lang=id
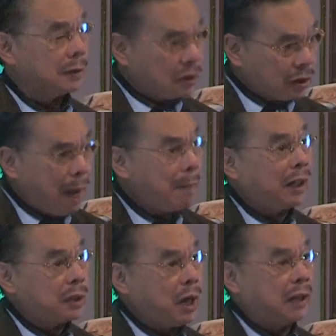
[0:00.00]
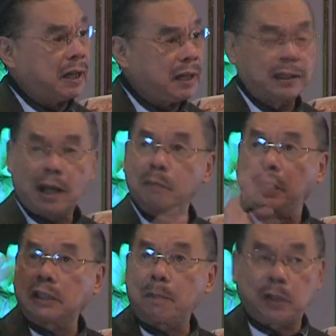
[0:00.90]
sama kejadiannya dalam
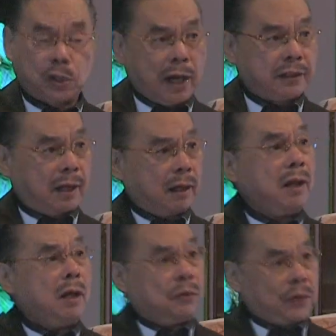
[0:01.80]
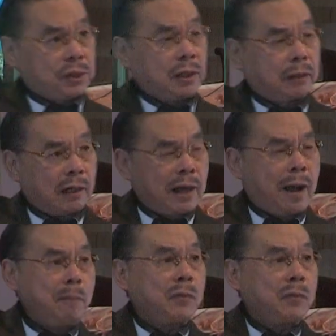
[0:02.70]
kitab kejadian fase yang ke-6,